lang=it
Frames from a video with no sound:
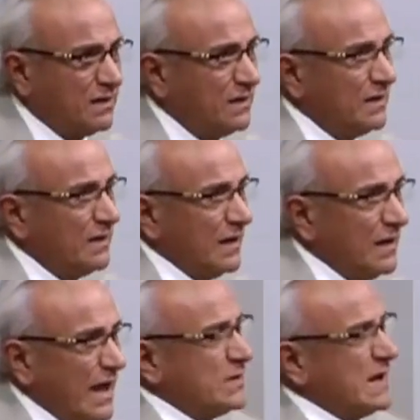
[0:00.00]
è
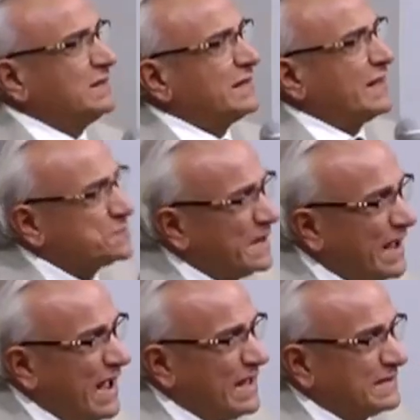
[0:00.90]
un'altra
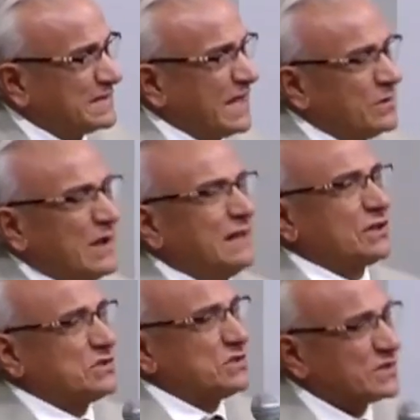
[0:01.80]
speranza, è un altro
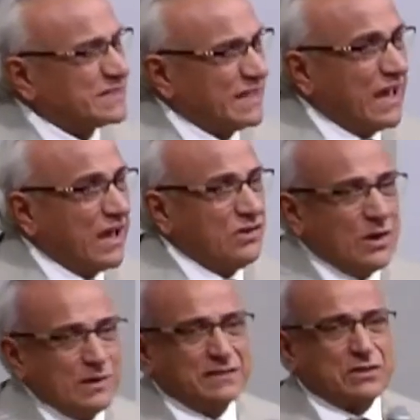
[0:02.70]
sostegno, è un
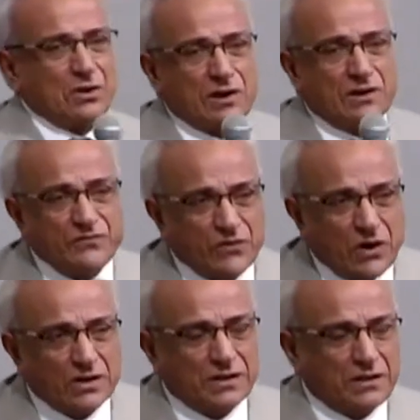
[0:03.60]
altro
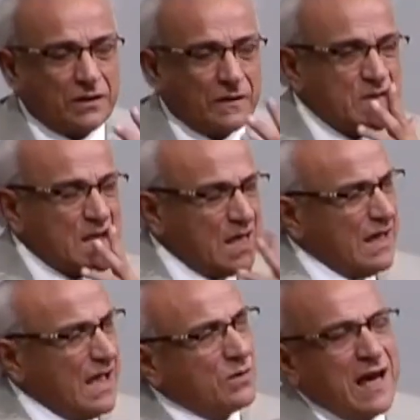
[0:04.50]
conforto, è
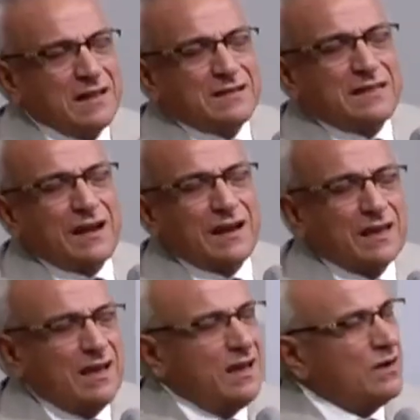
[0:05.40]
un'altra, è
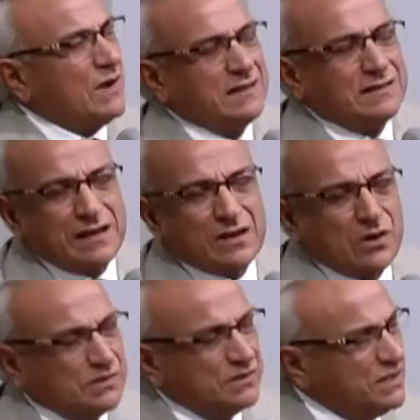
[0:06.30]
un'altra
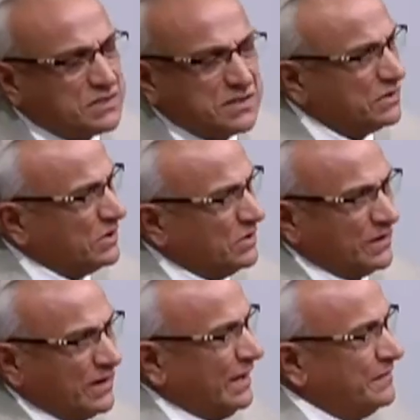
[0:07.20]

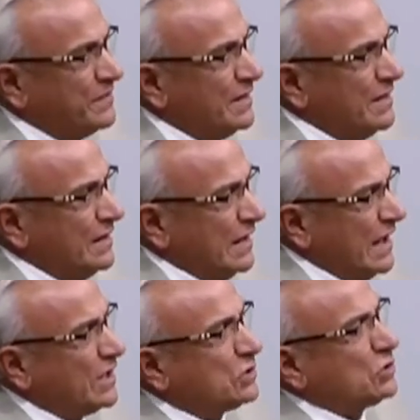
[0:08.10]
condizione,
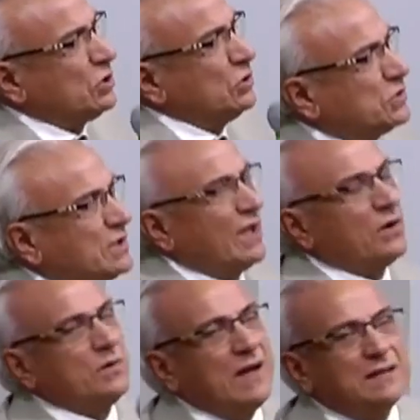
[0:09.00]
è tutta
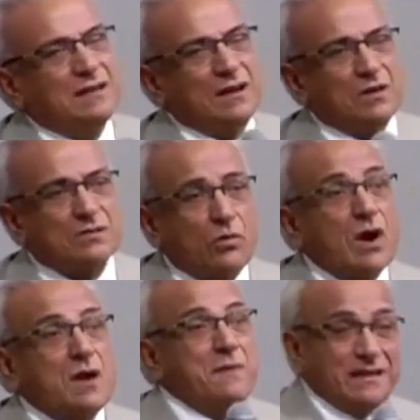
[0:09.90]
un'altra cosa. Vuoi
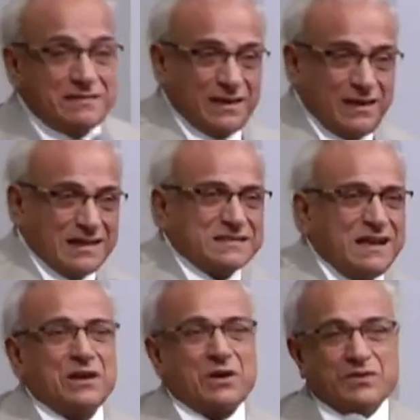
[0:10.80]
mettere a stare
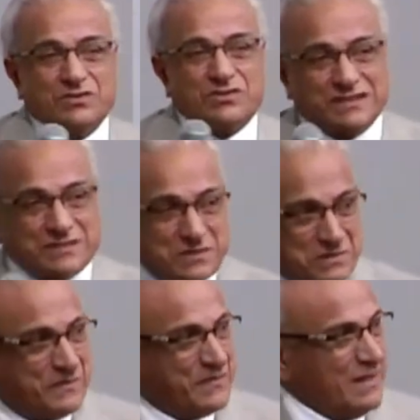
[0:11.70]
con Gesù?
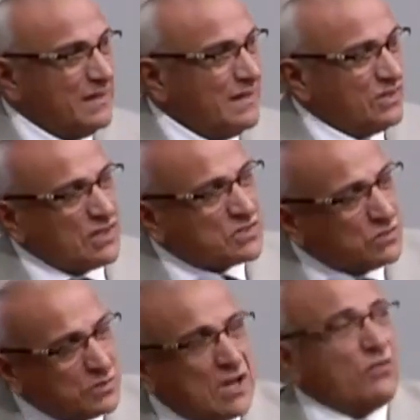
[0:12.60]
Gesù
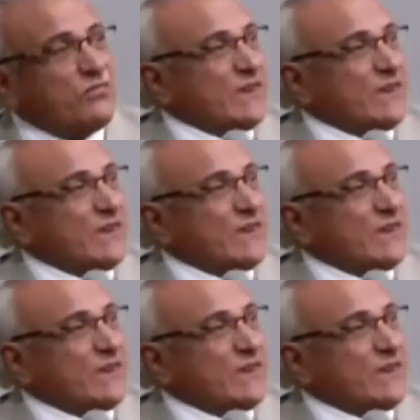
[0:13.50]
soffre con la